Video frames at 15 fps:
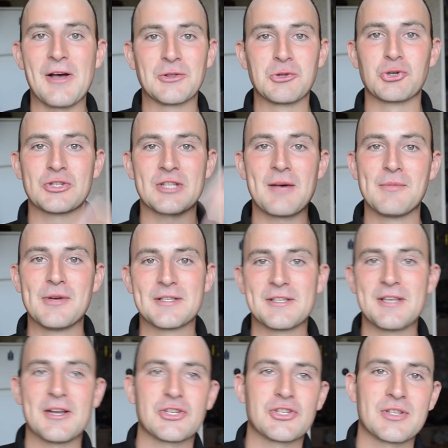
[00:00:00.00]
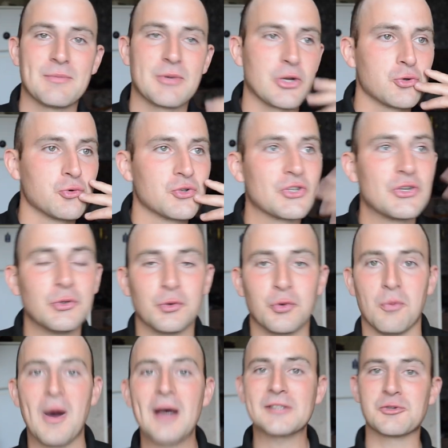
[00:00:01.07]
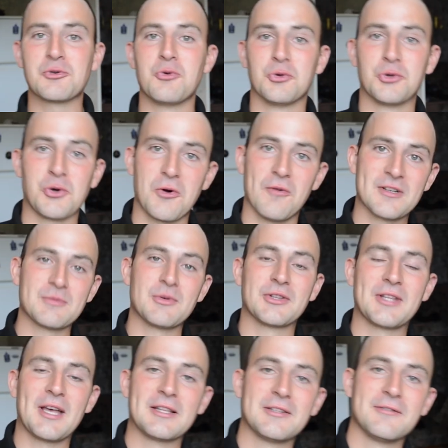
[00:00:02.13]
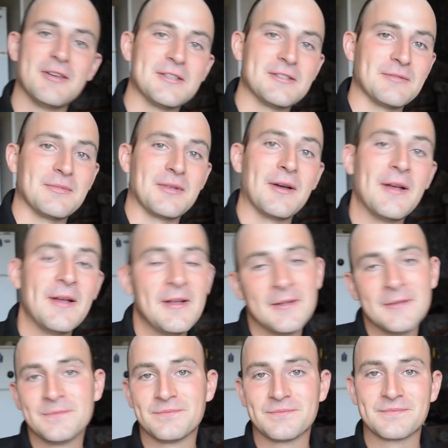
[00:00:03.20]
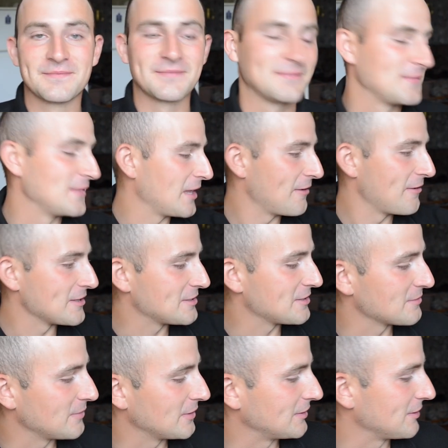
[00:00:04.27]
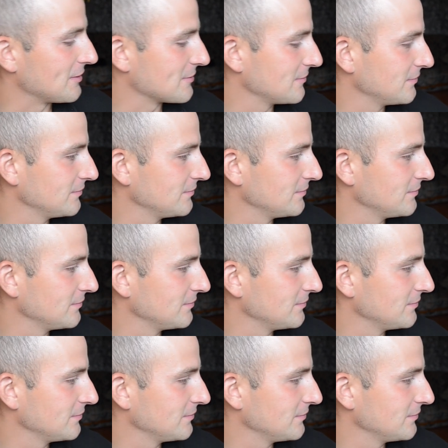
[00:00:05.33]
Это то же самое, если я сейчас обращусь к Илону Маску, и он такой возьмет и ответит мне. Давайте смотреть.